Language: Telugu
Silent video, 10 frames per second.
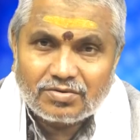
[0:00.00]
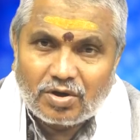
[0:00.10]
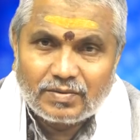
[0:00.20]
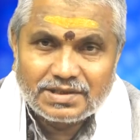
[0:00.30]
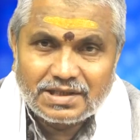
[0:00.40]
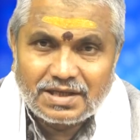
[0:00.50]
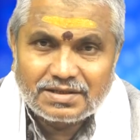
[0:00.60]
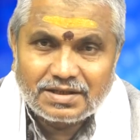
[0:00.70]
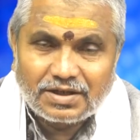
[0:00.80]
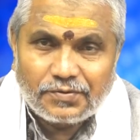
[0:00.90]
హోమం
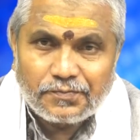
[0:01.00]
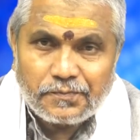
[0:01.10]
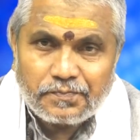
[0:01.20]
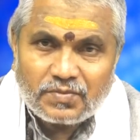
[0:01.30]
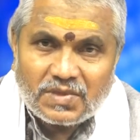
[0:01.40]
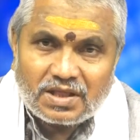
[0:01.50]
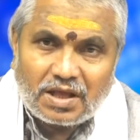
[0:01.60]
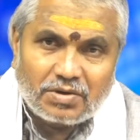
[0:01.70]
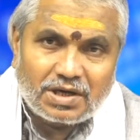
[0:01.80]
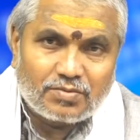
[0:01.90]
చేసేసి
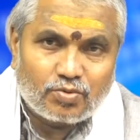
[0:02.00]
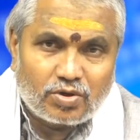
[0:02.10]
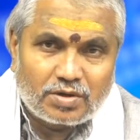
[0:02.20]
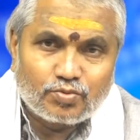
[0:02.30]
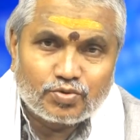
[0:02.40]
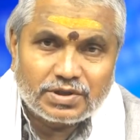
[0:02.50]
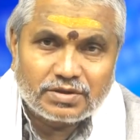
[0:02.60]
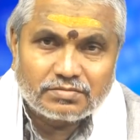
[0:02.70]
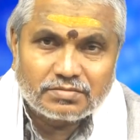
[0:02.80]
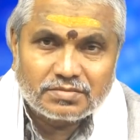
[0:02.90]
నామకరణ ప్రోగ్రాం పూర్తి
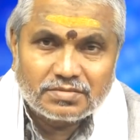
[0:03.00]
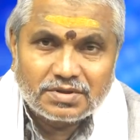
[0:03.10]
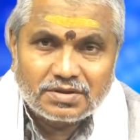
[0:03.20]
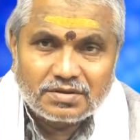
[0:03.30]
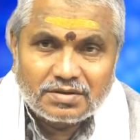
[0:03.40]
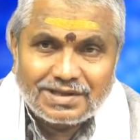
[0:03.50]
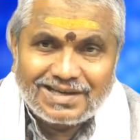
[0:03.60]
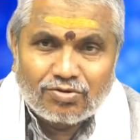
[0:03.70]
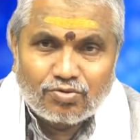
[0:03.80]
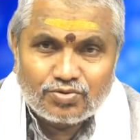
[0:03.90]
చేయడం
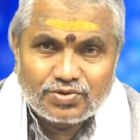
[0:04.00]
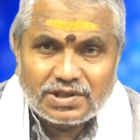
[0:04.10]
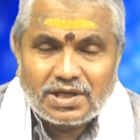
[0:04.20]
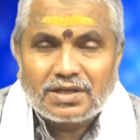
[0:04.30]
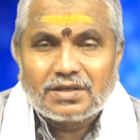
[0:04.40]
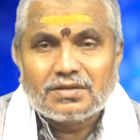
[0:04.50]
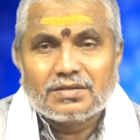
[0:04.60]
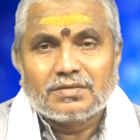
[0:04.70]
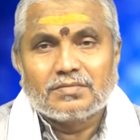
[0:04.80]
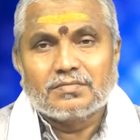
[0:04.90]
ఎవరు కూర్చొని చేయాలి
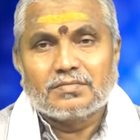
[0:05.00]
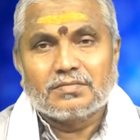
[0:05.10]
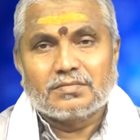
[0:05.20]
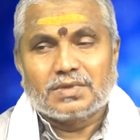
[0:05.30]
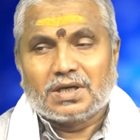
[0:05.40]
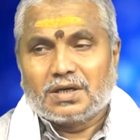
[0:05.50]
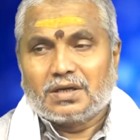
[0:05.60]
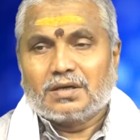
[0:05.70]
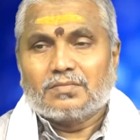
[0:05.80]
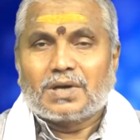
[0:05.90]

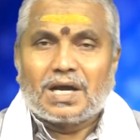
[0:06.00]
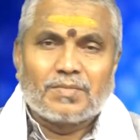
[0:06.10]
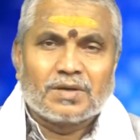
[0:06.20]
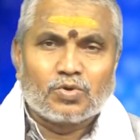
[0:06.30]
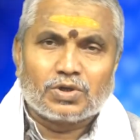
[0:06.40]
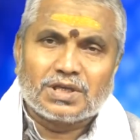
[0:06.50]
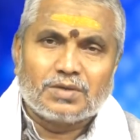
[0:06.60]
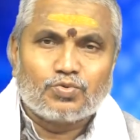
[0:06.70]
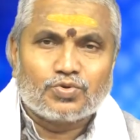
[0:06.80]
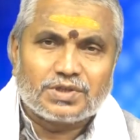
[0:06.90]
బ్రాహ్మణ ముఖత
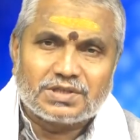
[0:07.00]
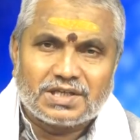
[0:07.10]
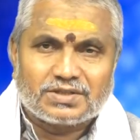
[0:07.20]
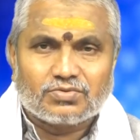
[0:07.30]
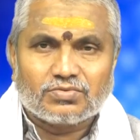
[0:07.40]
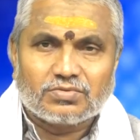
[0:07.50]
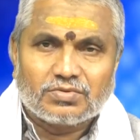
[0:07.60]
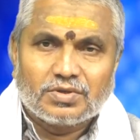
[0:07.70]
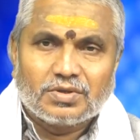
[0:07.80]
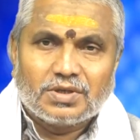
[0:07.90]
పూర్తి చేసేయచ్చు
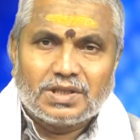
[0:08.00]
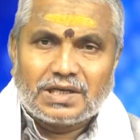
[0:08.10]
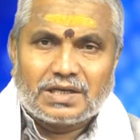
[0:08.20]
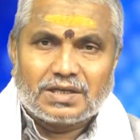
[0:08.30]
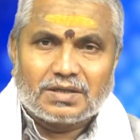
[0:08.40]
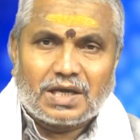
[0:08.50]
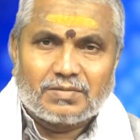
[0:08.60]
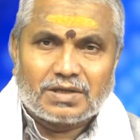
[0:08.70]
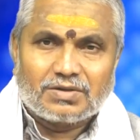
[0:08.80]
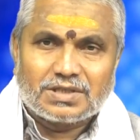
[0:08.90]
ఎందుకంటే
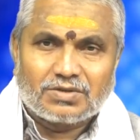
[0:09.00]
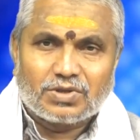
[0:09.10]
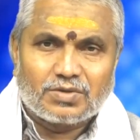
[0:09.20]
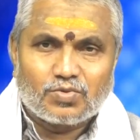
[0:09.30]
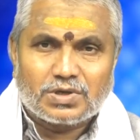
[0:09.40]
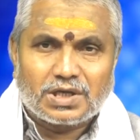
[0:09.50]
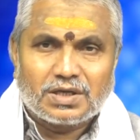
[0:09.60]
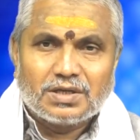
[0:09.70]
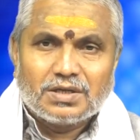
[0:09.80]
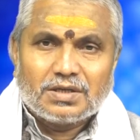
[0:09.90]
నామకరణం సరి ఉదయం పూట
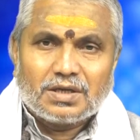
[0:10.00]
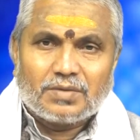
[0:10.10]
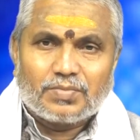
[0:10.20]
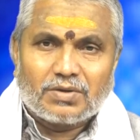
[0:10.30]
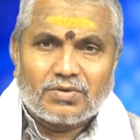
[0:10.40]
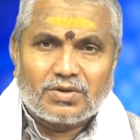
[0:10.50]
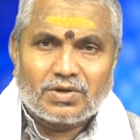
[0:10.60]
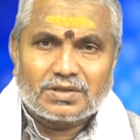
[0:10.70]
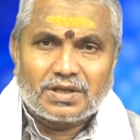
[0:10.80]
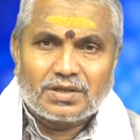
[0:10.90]
ఆ పిల్లవాడి
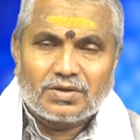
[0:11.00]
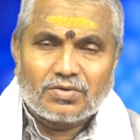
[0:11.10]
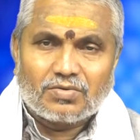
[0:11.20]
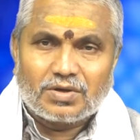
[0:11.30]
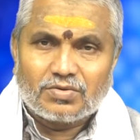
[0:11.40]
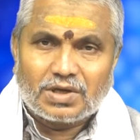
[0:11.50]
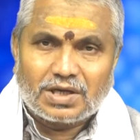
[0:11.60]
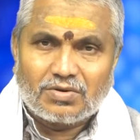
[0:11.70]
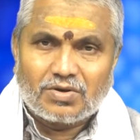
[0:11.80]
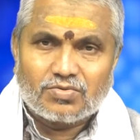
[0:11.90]
యొక్క తల్లిదండ్రులు వాళ్ళు
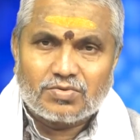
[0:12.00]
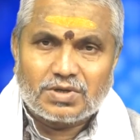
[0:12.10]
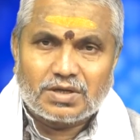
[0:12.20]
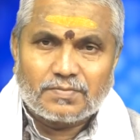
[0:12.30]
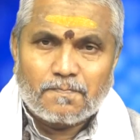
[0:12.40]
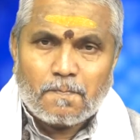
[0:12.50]
హడావిడిలో ఉంటుంటారు